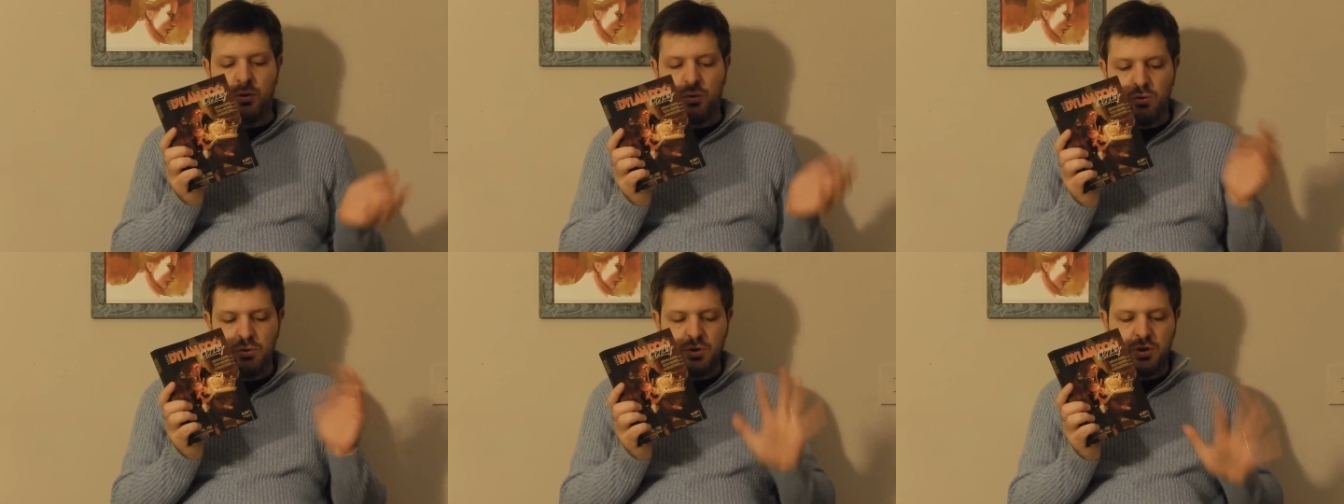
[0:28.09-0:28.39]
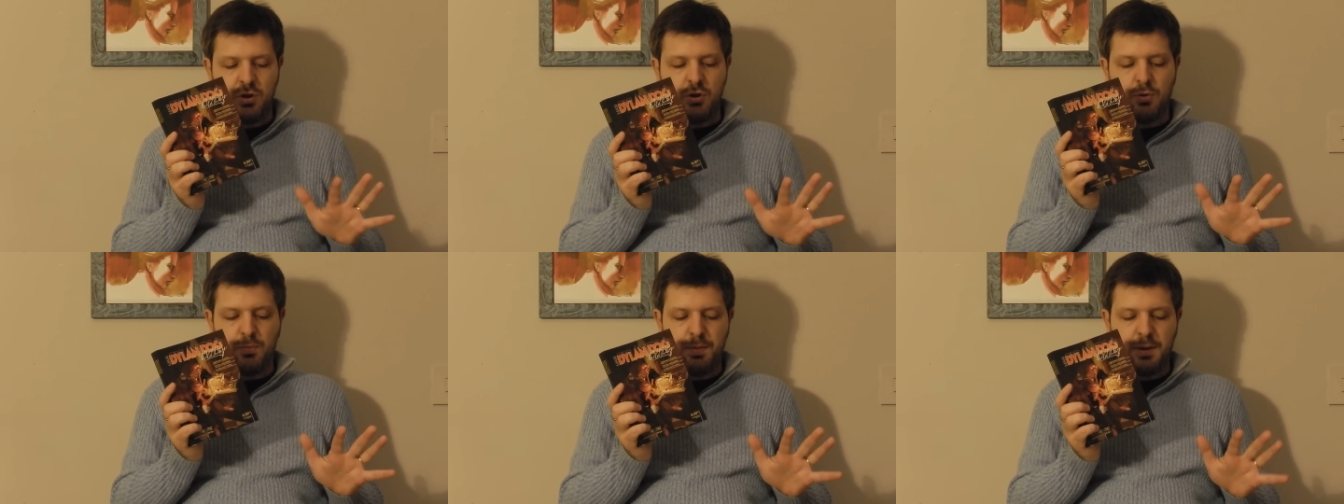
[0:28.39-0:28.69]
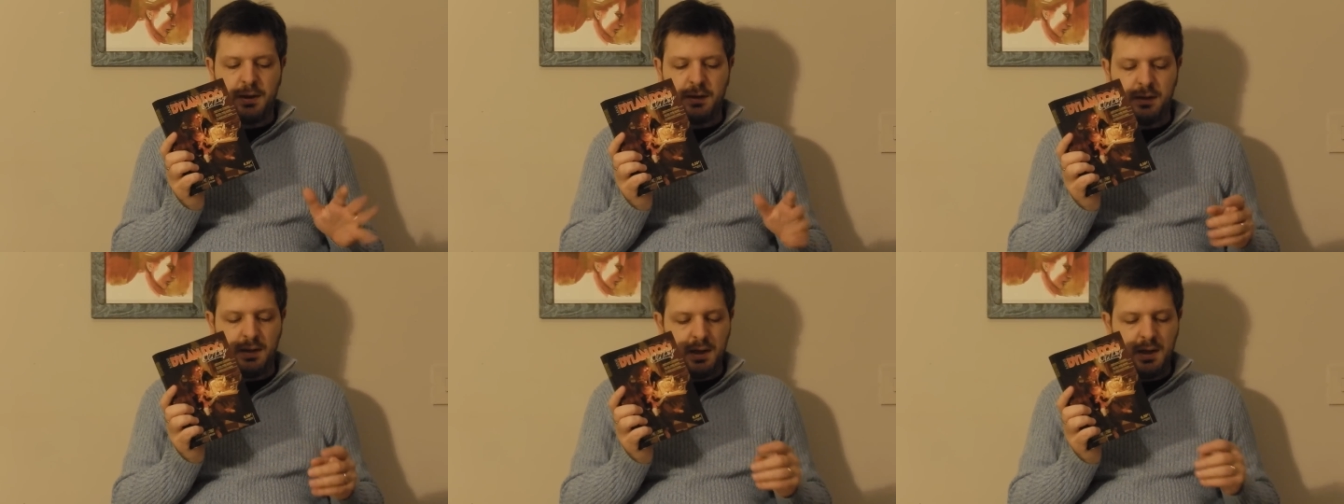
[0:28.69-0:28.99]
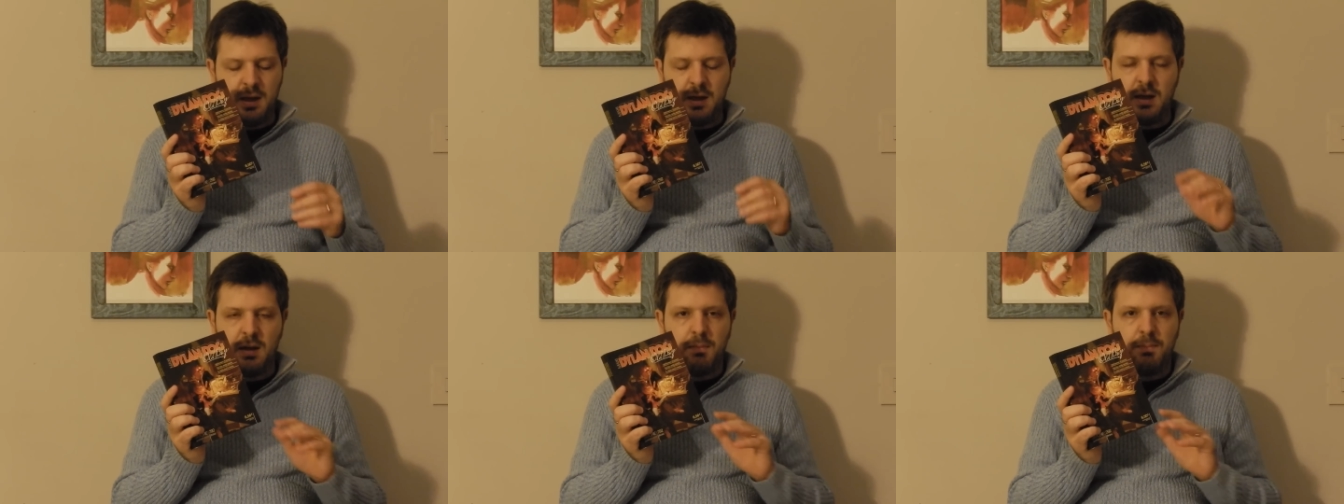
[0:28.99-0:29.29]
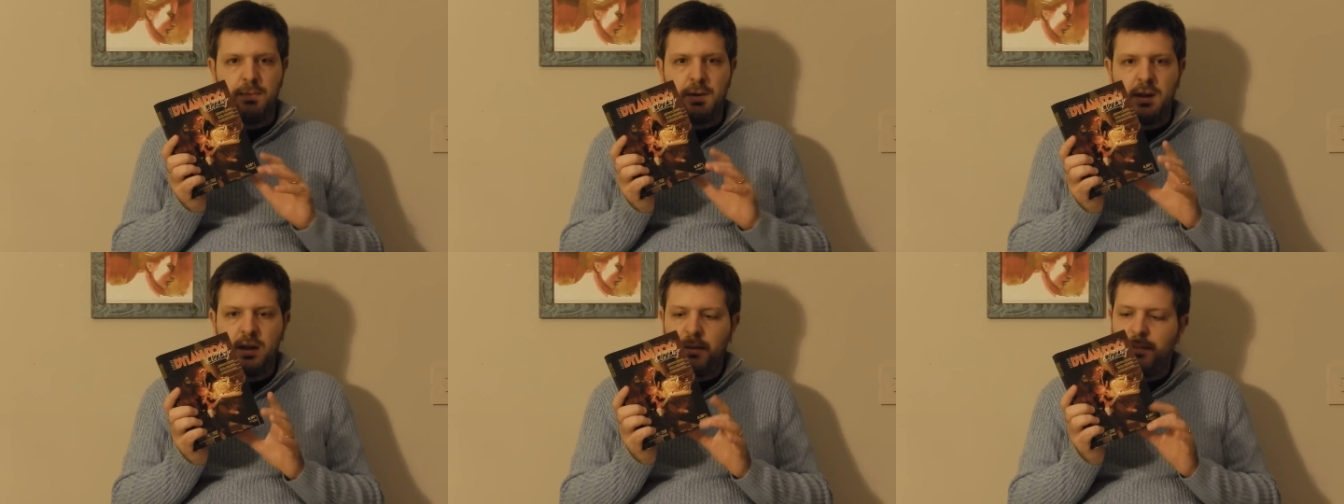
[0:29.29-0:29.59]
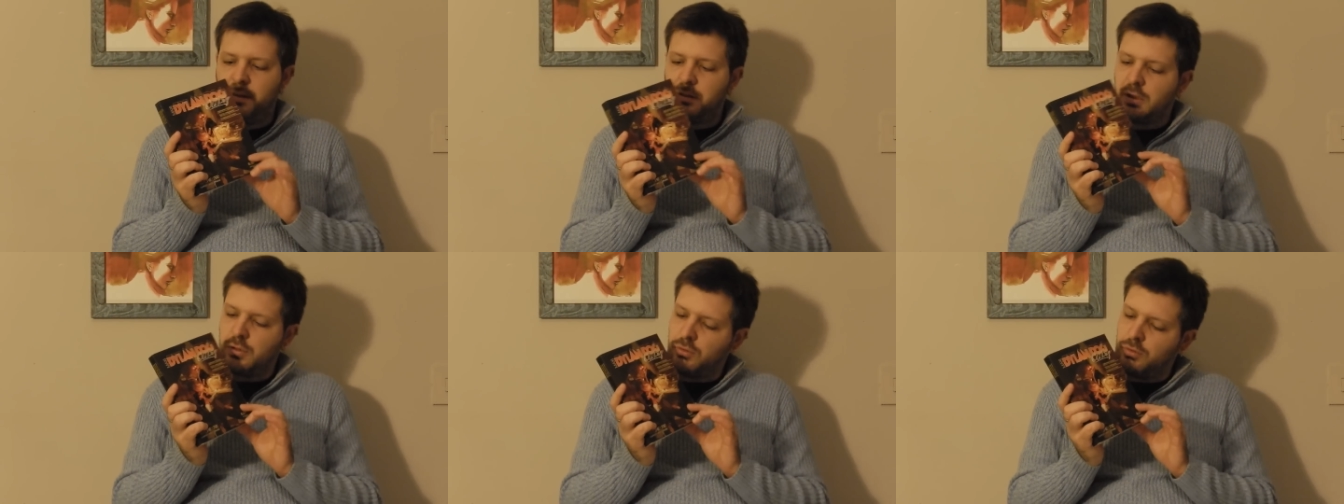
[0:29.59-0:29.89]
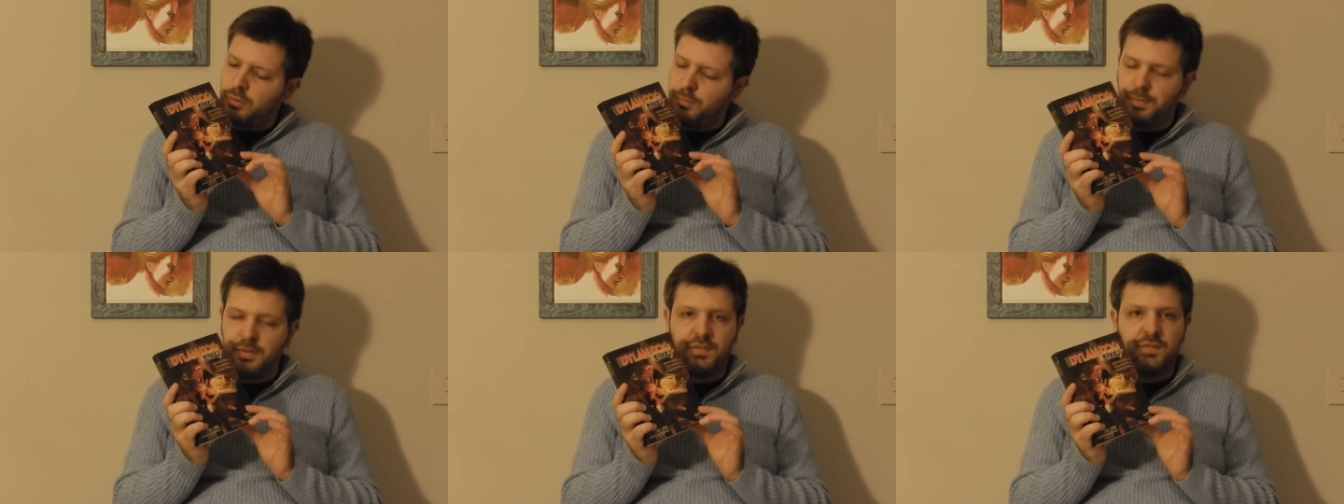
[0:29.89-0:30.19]
gruccio in copertina, praticamente
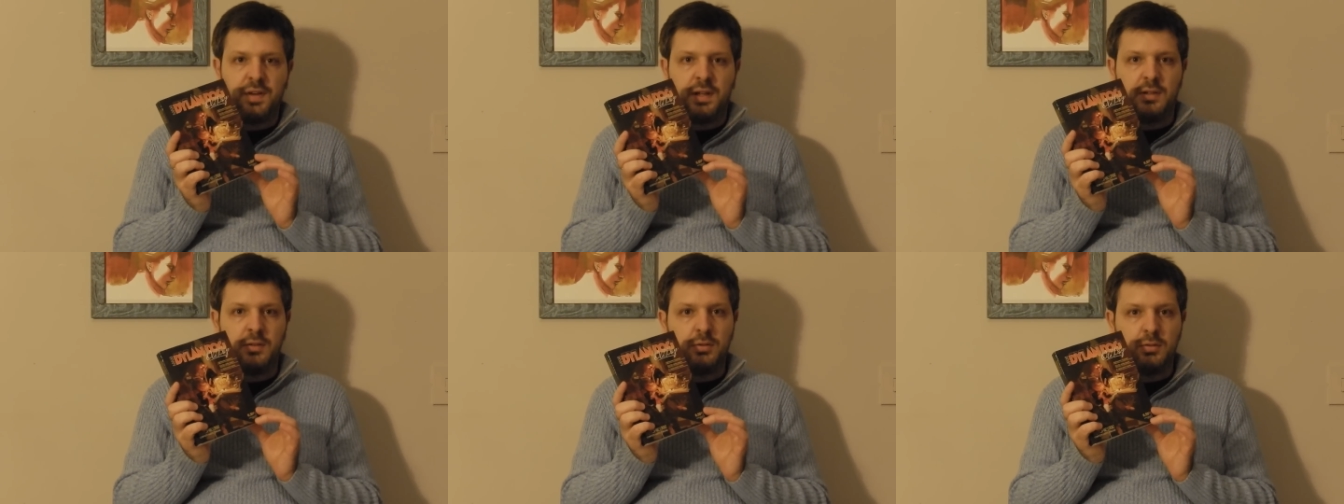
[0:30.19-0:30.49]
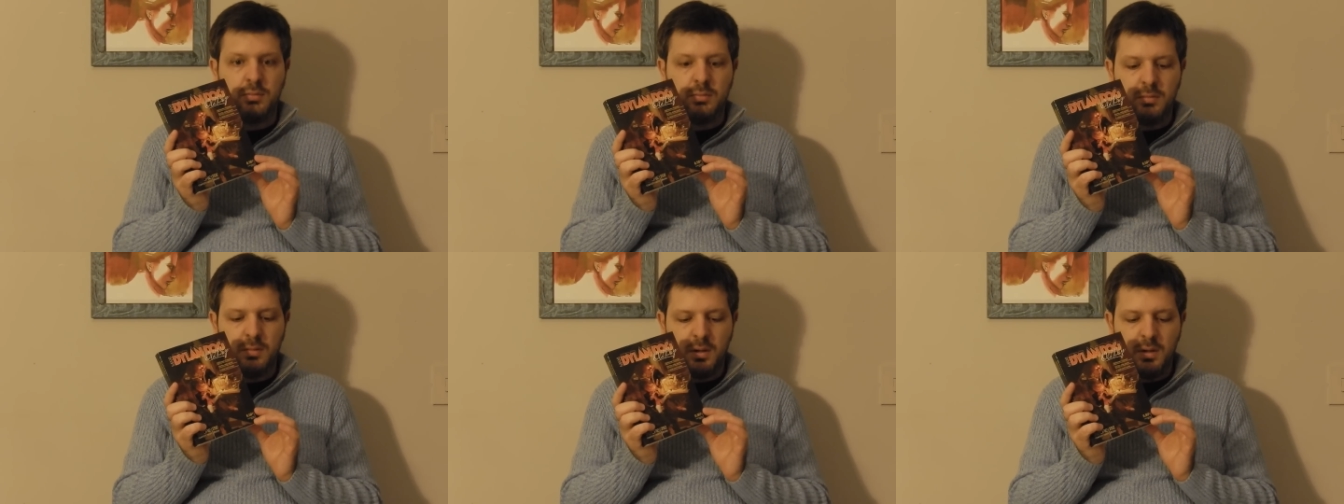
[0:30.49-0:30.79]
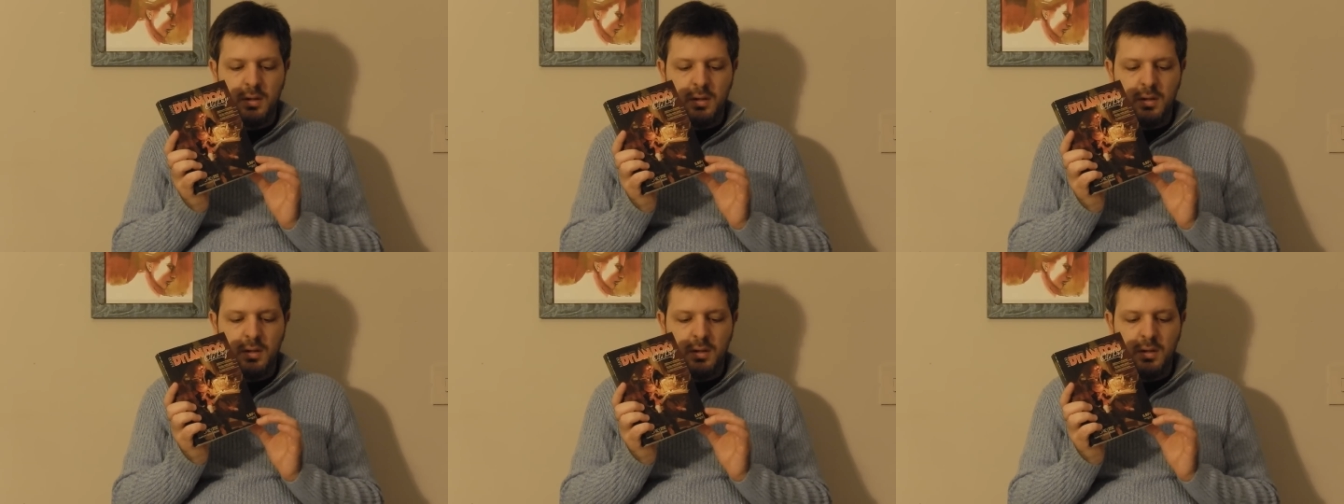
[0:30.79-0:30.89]
tutto perfetto.